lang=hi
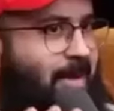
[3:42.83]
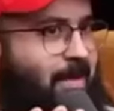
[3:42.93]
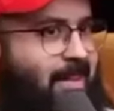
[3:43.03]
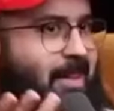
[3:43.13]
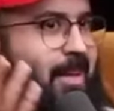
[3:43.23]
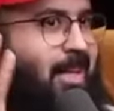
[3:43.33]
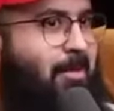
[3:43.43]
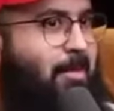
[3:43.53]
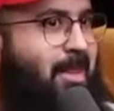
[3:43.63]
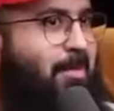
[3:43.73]
मैं मा
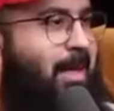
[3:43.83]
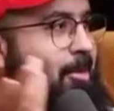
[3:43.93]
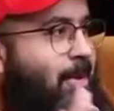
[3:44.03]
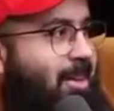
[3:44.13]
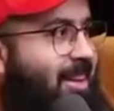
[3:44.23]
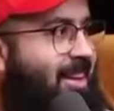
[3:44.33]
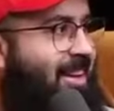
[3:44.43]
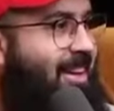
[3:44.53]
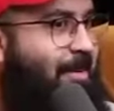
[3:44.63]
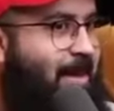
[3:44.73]
तकदम मिन नबी के मा
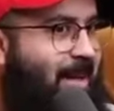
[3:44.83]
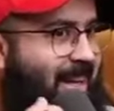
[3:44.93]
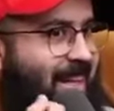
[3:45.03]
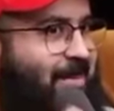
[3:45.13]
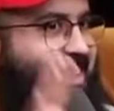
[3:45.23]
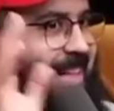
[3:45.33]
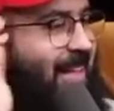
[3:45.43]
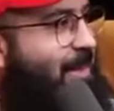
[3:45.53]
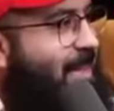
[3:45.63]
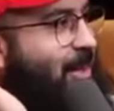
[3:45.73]
तअखर आपके हम्म। अल्लाह ने पिछले
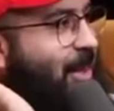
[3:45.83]
अगले पिछले